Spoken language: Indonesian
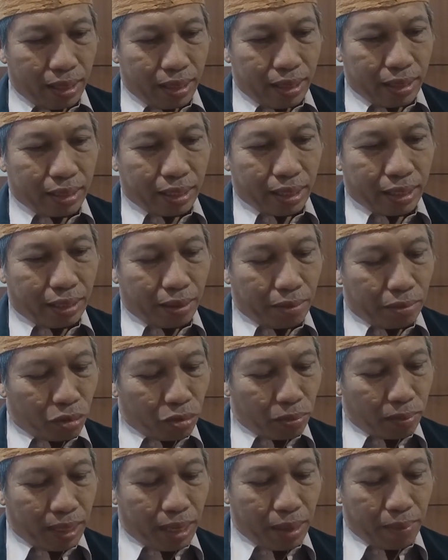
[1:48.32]
eh, sekedar
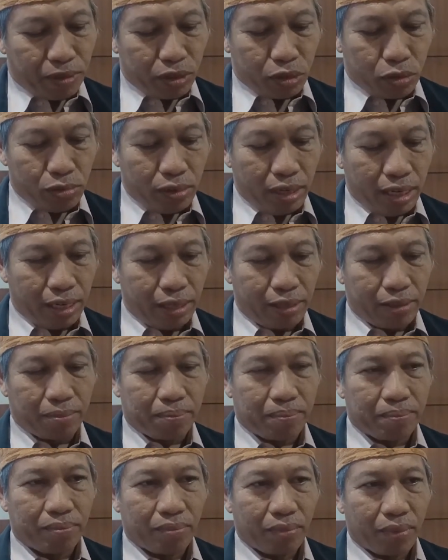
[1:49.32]
untuk beda vaskular itu.
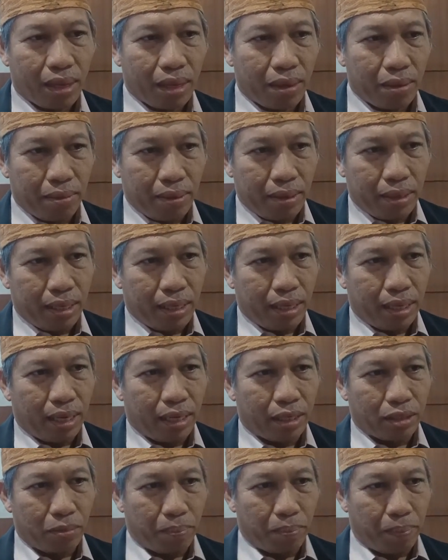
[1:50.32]
Oh.
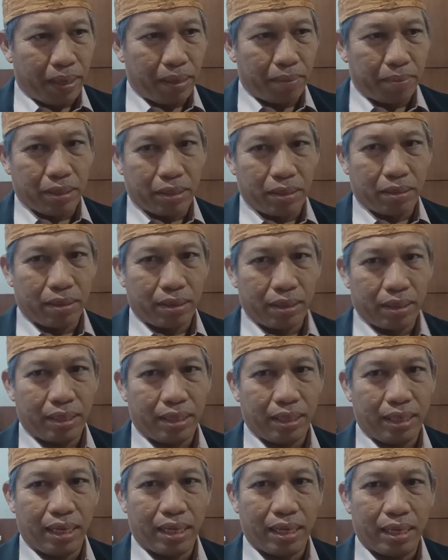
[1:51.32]
Nah, upaya komunikasi
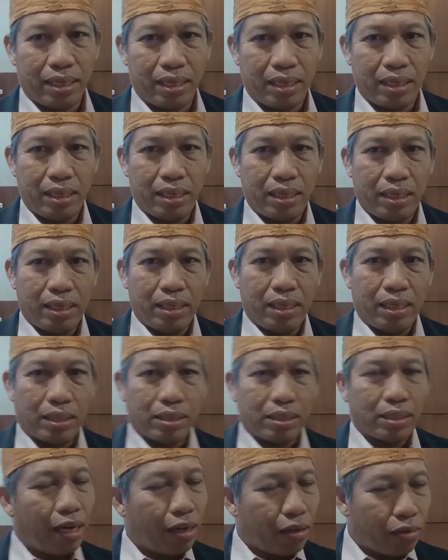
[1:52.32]
tak dengan BPJS ini
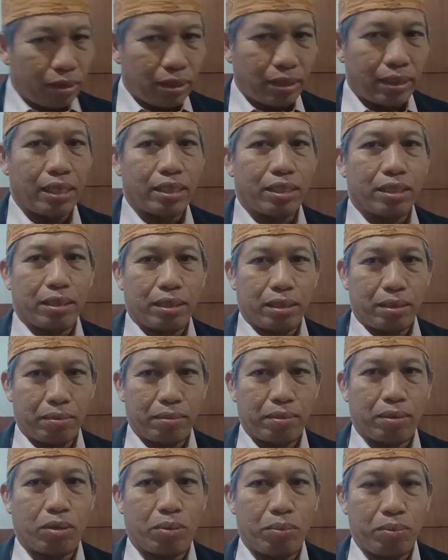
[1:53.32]
bagaimana? Intens
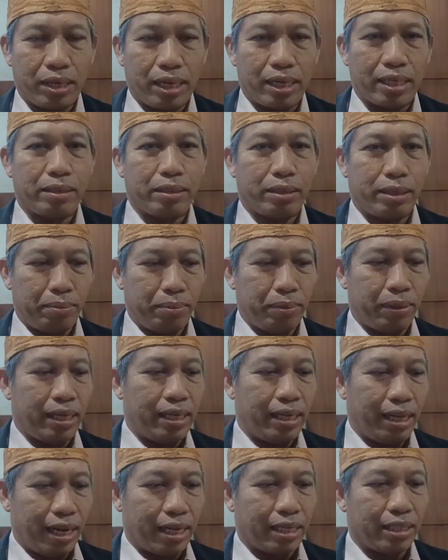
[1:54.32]
komunikasi
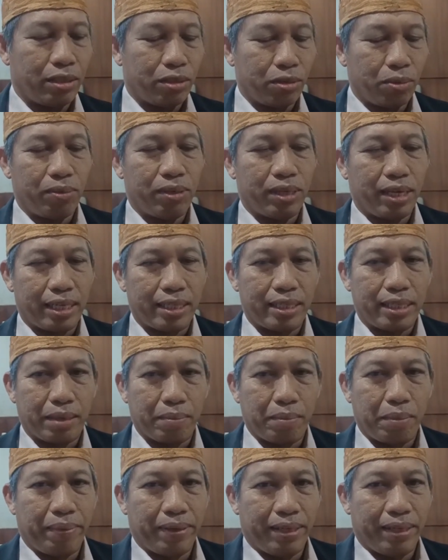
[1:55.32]
pihak direksi komunikasi
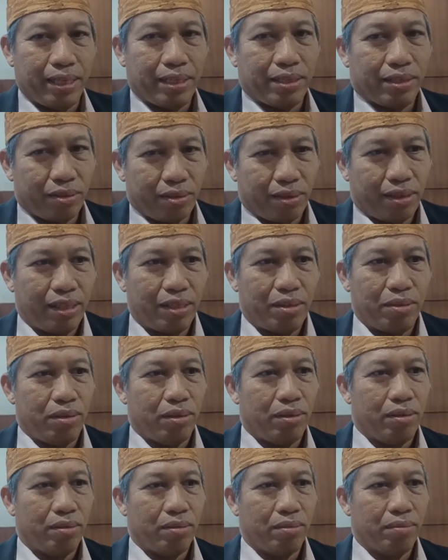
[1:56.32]
ke BPJS untuk itu. Apa
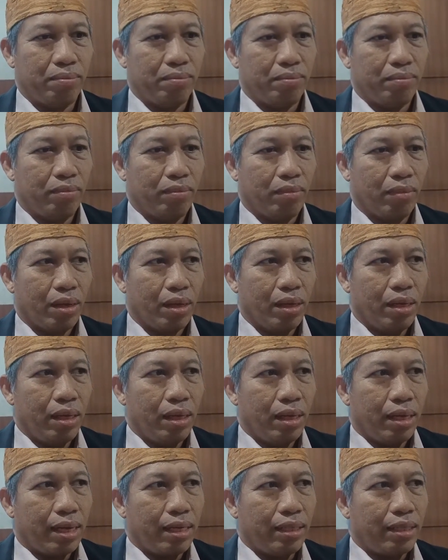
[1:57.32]
yang menjadi kendala Pak?
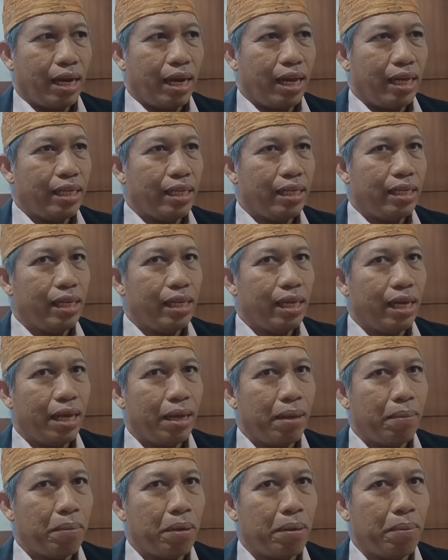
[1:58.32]
Kendalanya
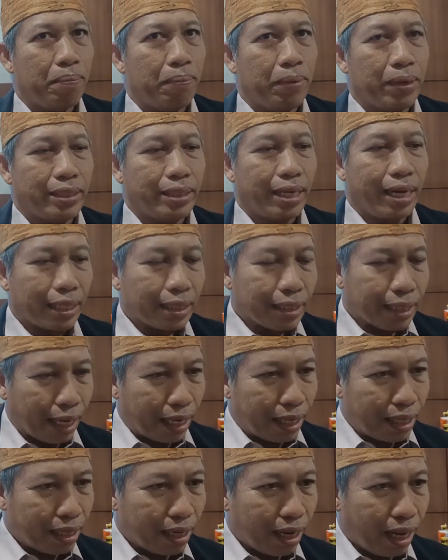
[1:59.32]
dia
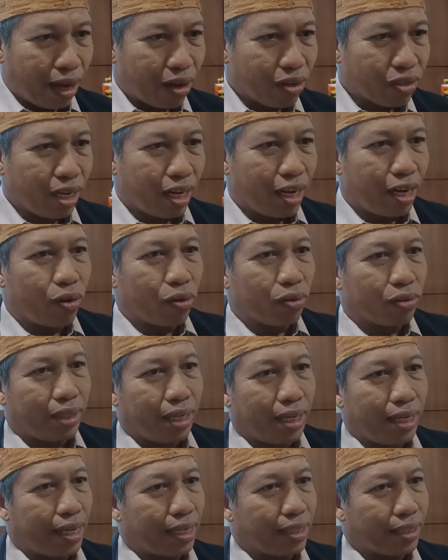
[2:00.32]
mempersyaratkan harus ada
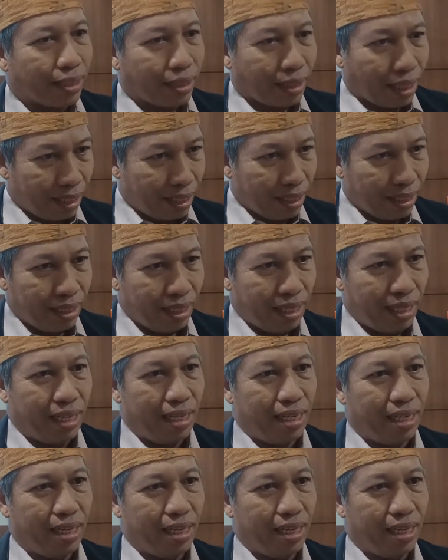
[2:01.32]
dokter yang stay di sini.